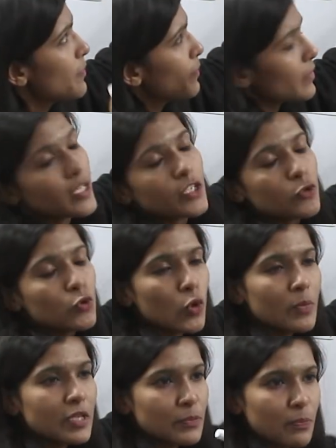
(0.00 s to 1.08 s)
कि जो
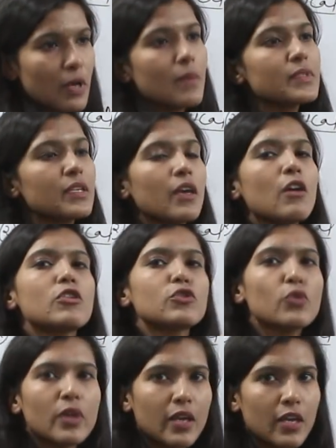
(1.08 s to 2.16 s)
भी स्पम्स हैं और
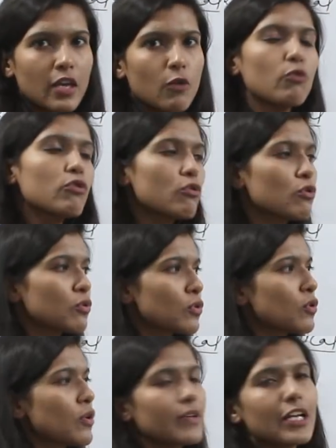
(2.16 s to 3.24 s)
जो एग हैं उन दोनों
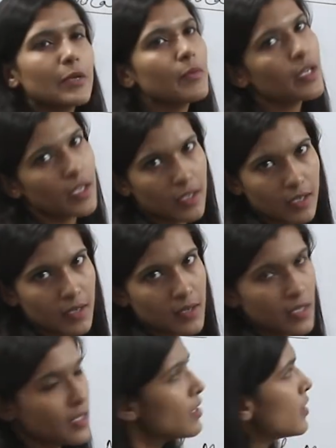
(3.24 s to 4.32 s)
को कांटेक्ट में नहीं आने
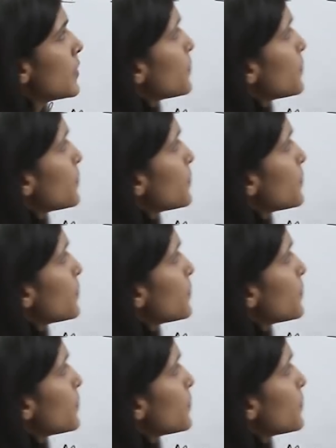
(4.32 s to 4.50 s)
देंगे